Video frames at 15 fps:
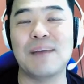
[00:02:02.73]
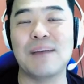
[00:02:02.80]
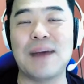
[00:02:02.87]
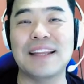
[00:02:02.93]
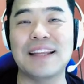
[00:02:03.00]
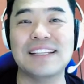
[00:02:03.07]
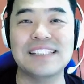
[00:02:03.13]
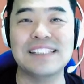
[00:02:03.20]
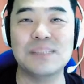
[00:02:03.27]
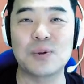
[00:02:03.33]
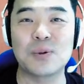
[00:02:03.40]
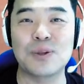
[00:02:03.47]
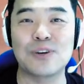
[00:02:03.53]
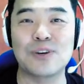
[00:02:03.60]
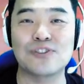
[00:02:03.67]
많이 크지
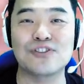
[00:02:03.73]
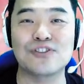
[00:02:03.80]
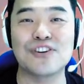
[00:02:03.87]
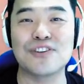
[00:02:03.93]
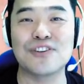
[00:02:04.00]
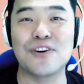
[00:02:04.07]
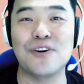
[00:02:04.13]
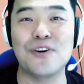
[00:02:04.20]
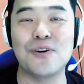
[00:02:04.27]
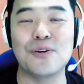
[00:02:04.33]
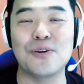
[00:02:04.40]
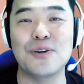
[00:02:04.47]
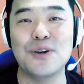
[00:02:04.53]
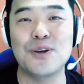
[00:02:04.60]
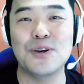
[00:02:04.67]
못하고 죽어서
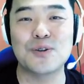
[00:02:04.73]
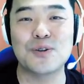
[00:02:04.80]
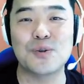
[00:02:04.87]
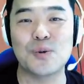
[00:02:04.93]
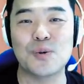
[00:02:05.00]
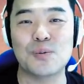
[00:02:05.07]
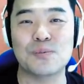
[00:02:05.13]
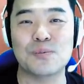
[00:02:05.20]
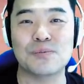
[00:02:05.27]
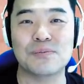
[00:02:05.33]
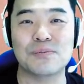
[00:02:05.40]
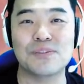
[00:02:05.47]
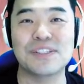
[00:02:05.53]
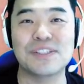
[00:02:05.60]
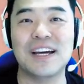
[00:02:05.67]
좀
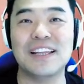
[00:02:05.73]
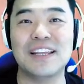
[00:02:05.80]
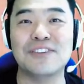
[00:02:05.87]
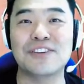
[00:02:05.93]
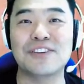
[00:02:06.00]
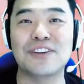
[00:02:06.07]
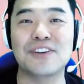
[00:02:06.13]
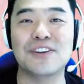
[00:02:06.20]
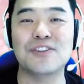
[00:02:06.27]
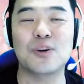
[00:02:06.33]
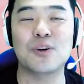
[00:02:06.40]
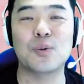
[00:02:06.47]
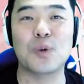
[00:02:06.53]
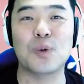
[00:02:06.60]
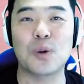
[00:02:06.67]
불쌍하다고 느꼈던
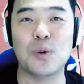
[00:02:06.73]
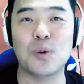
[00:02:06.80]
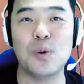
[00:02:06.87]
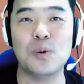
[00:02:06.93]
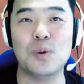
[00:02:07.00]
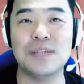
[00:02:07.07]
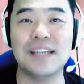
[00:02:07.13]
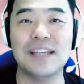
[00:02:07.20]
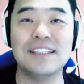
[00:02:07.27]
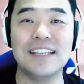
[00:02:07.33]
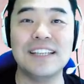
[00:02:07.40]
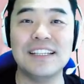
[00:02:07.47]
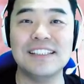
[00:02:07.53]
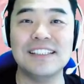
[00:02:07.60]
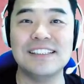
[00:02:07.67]
적도 있고,
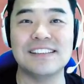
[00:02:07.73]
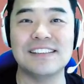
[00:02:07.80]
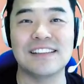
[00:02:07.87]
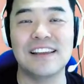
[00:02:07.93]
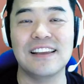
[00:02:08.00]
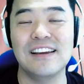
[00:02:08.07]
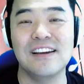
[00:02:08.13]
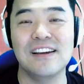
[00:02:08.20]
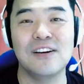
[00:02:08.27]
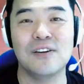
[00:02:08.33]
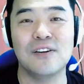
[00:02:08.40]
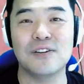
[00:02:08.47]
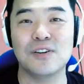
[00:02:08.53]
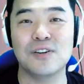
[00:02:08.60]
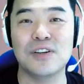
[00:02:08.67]
최근에는
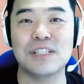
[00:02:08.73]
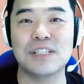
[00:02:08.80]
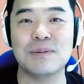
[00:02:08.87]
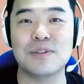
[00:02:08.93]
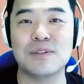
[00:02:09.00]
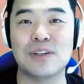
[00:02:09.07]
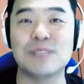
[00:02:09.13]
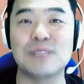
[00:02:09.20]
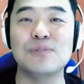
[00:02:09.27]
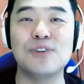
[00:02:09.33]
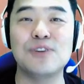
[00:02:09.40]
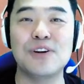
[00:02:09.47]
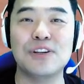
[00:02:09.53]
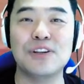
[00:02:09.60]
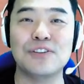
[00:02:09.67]
어, 저희 집에서
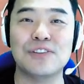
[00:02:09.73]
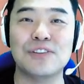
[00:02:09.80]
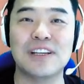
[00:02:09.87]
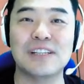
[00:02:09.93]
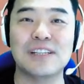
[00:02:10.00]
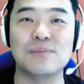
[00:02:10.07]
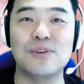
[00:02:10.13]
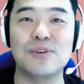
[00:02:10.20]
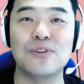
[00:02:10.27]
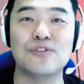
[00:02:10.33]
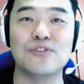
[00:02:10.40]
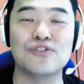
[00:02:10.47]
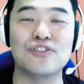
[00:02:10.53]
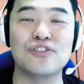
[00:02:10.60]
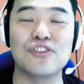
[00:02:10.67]
금붕어를 키우다 금붕어도
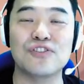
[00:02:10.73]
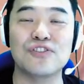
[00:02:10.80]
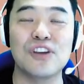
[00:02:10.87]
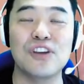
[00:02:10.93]
죽었